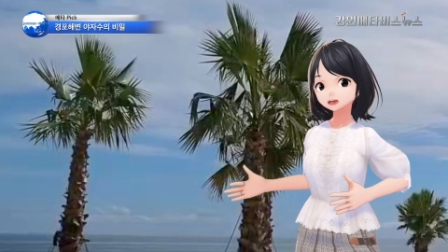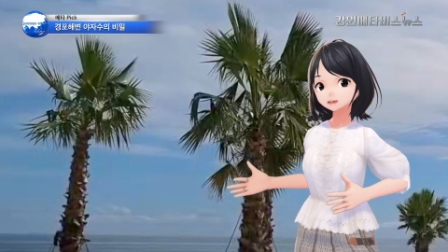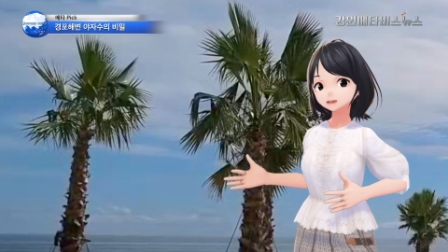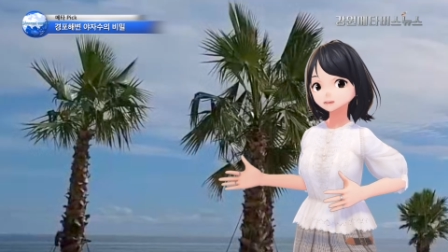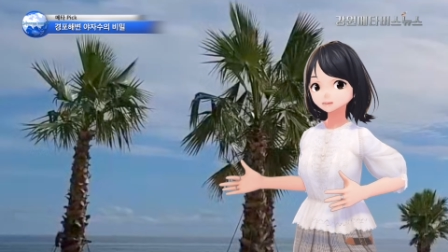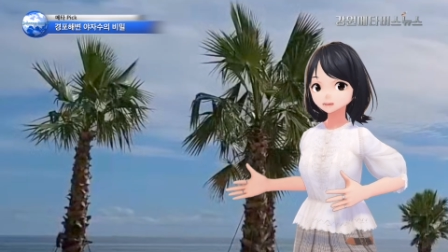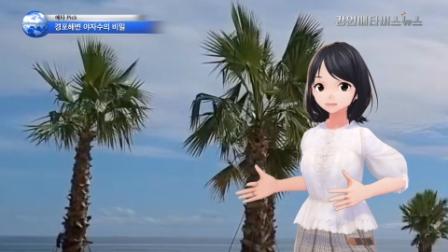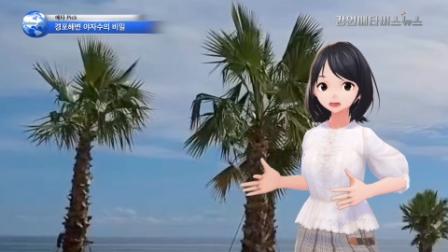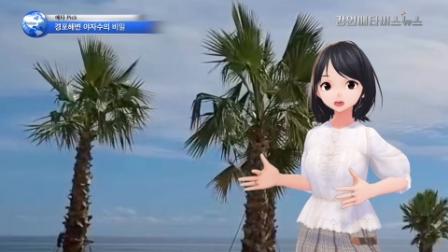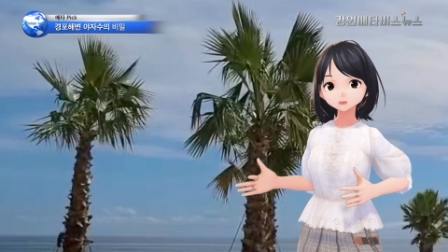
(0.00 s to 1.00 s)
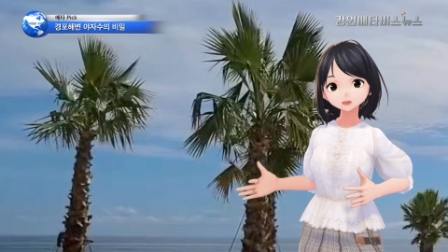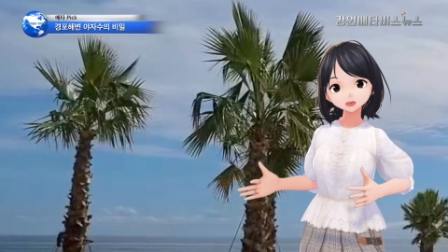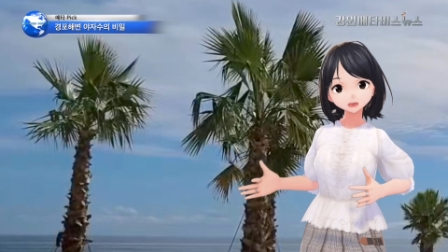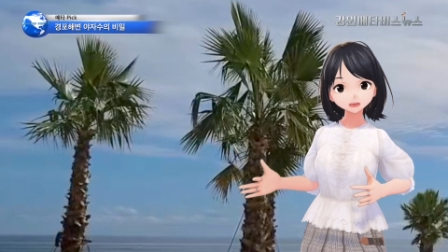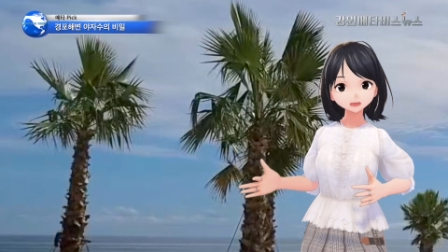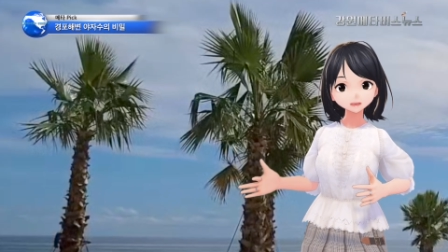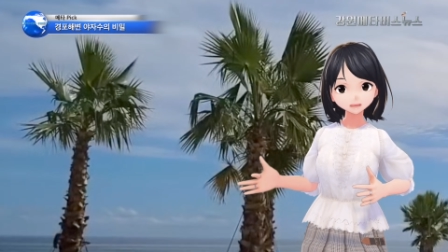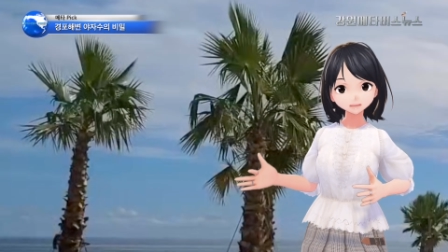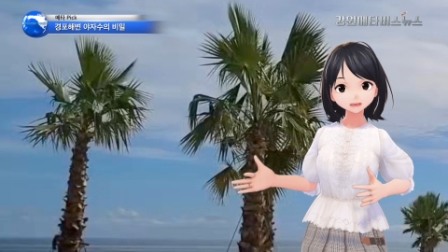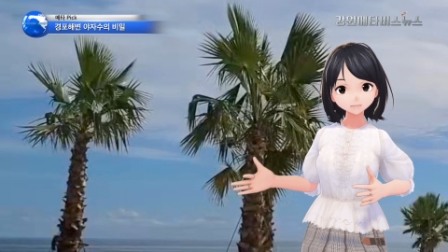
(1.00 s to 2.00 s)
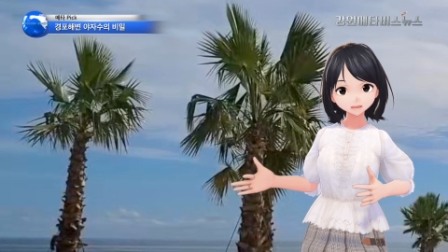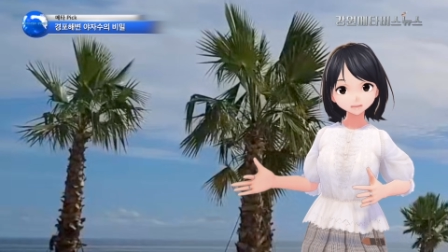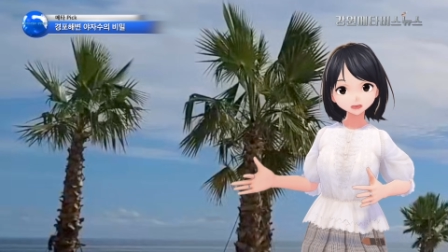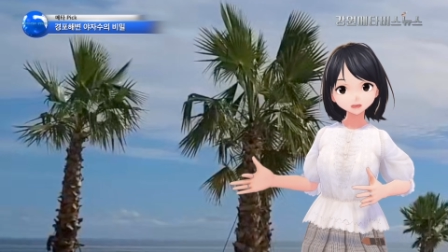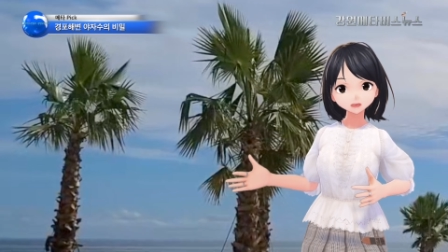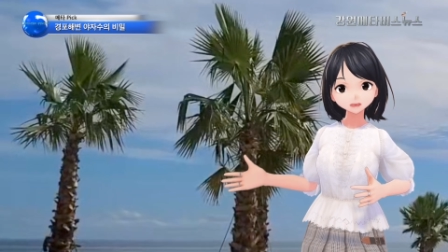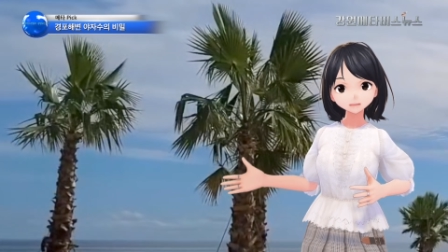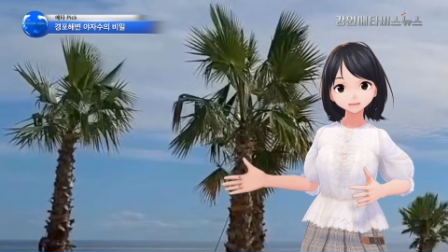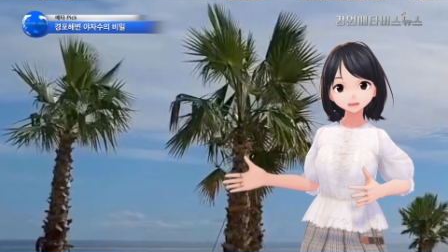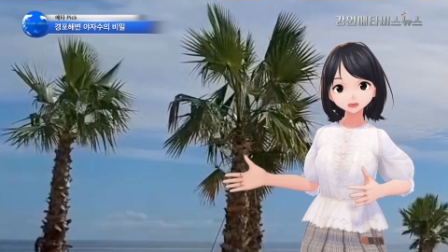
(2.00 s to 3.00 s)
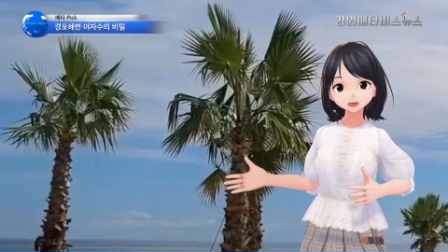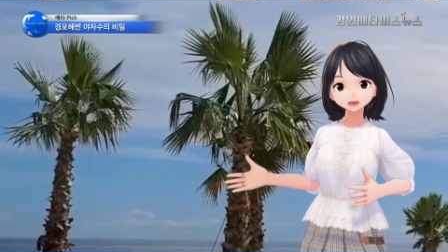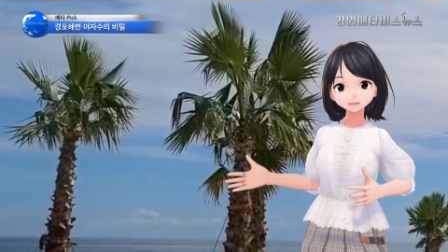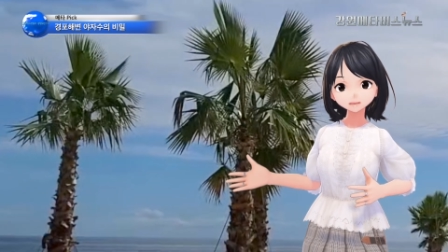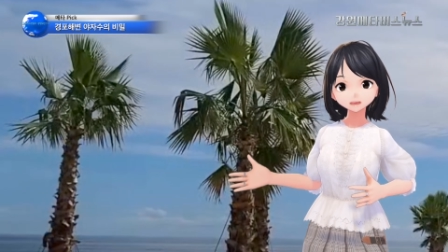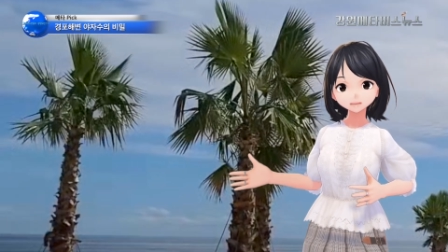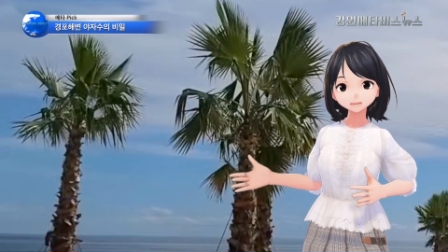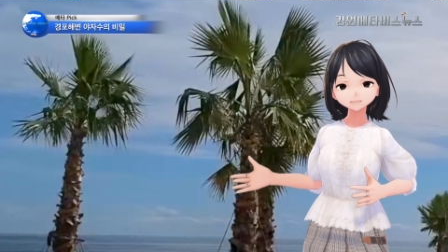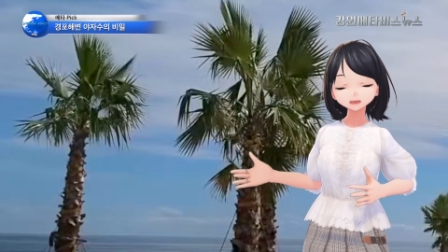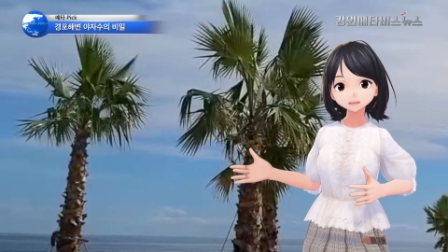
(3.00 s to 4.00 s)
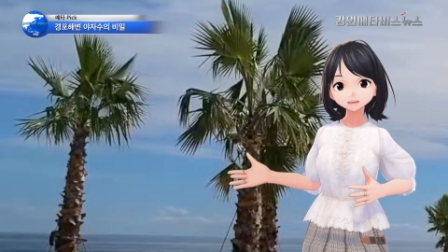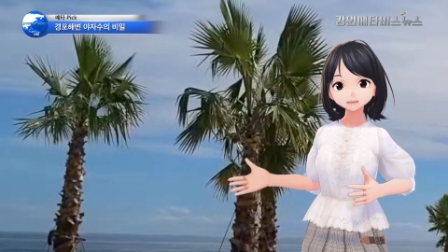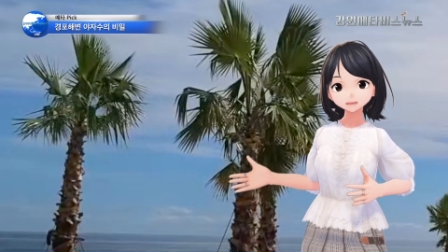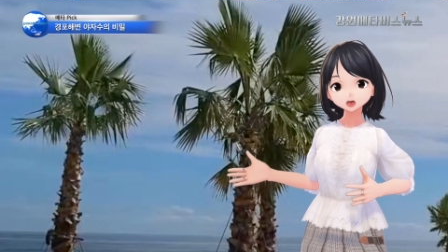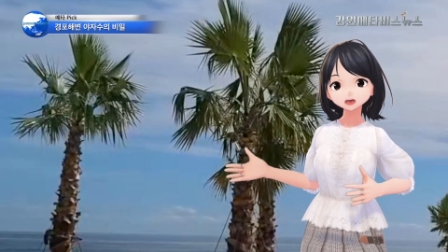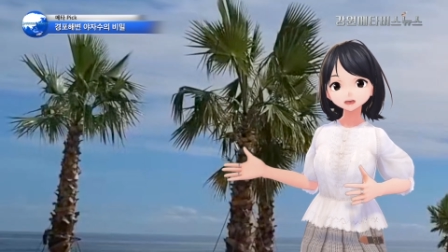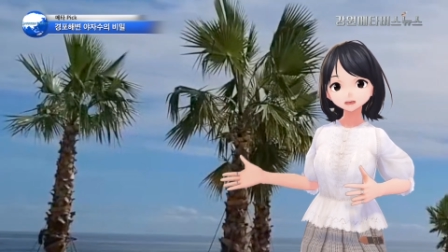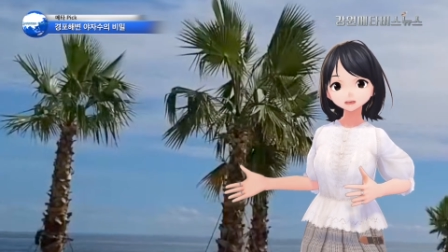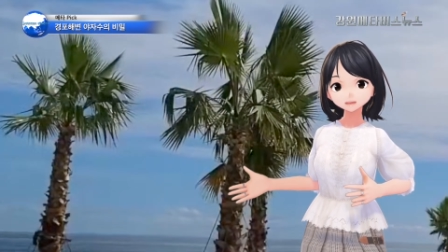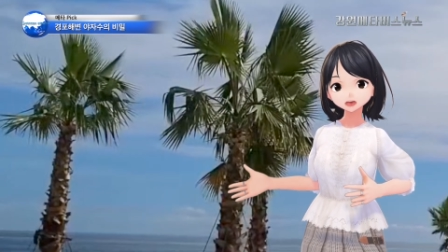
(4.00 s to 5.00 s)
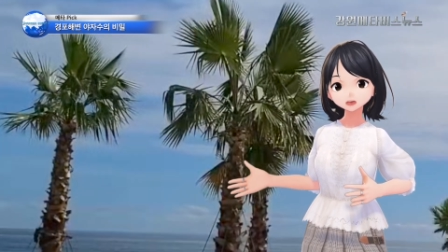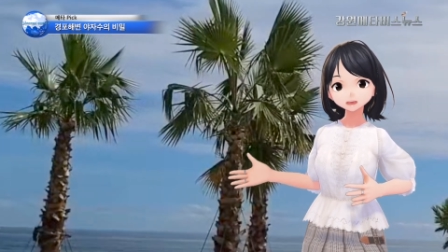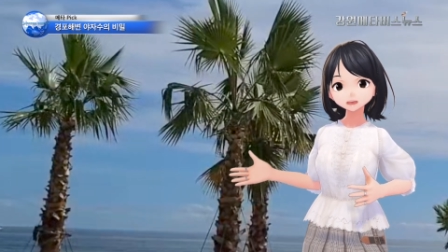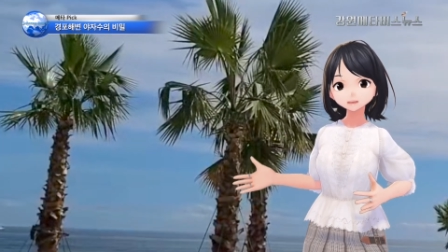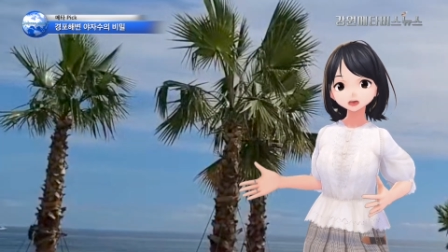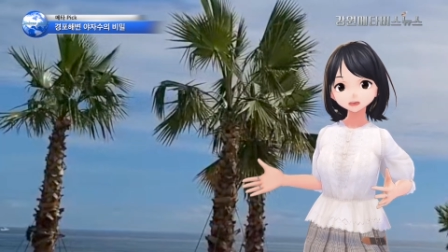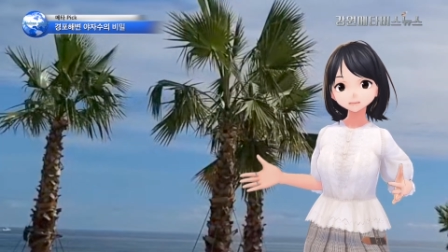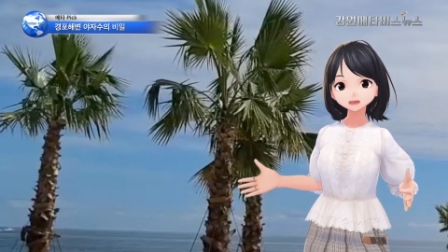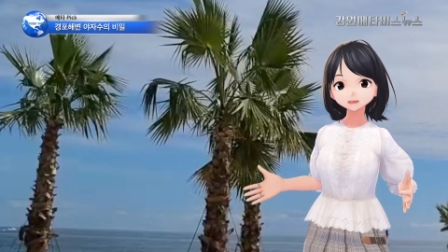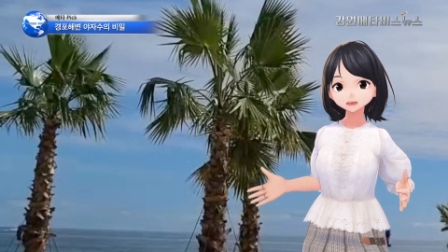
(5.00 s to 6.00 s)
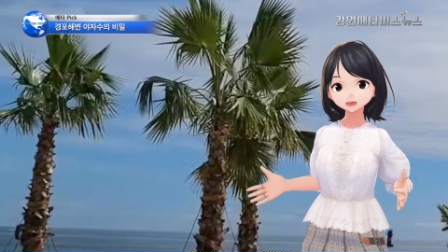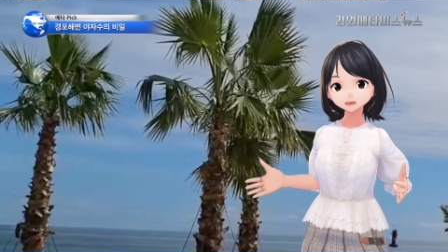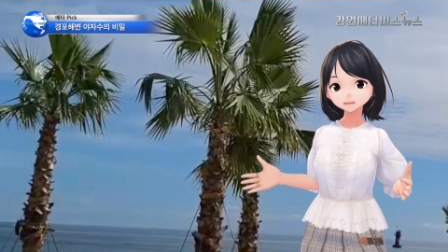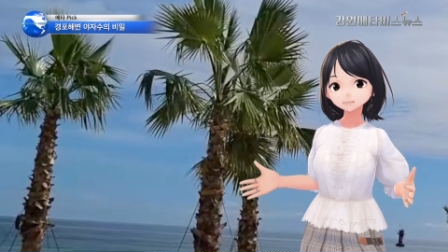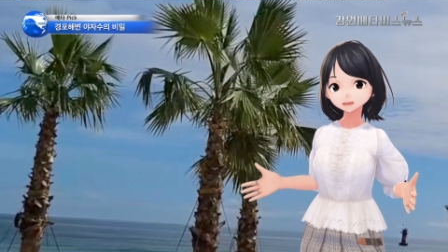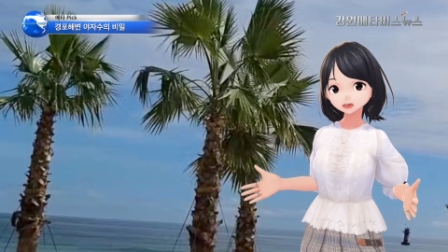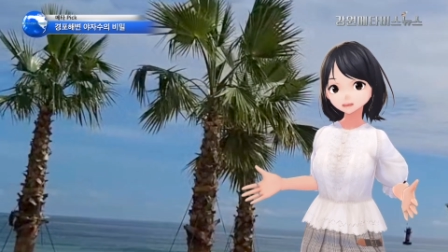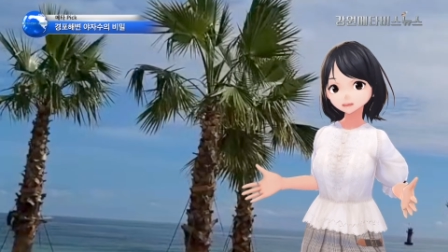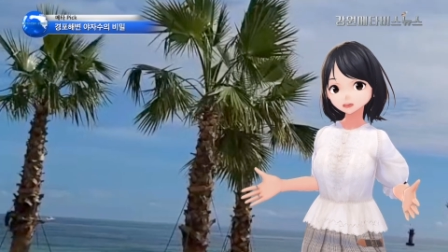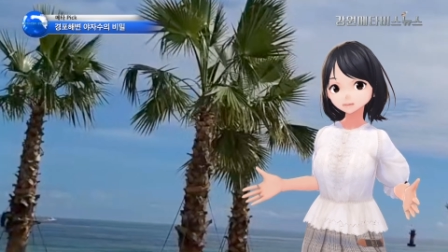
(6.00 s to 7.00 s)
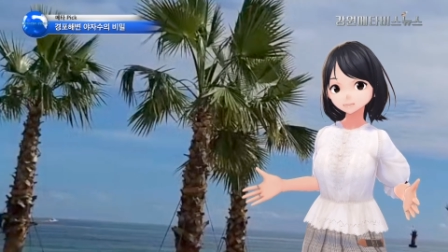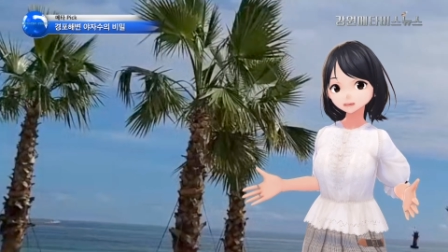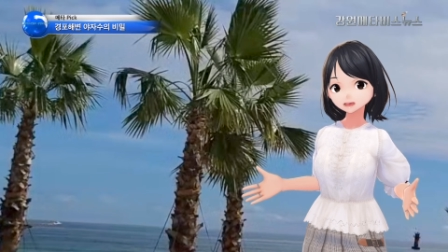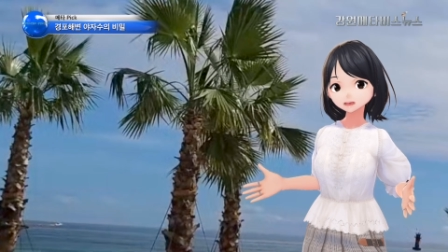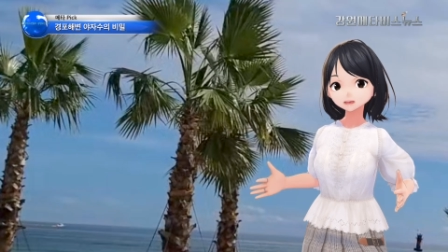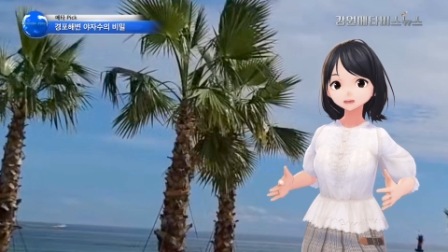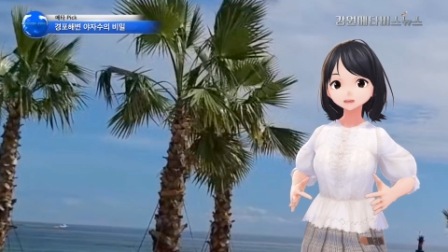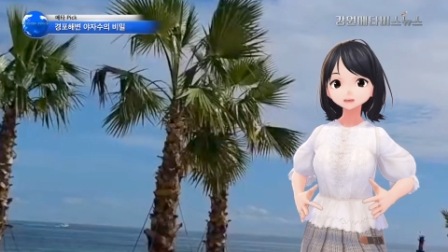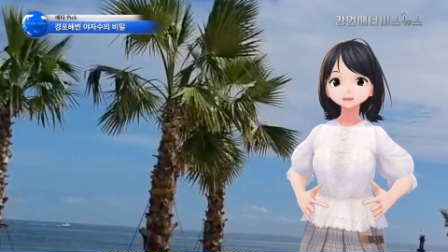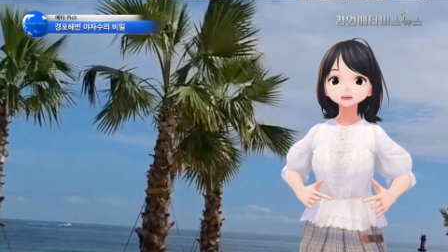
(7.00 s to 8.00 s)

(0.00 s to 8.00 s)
야자수가 강릉의 새로운 볼거리로 등장하면서 야자수가 어떻게 심어졌는지와 겨울철 관리 방안에 관심이 커지고 있습니다.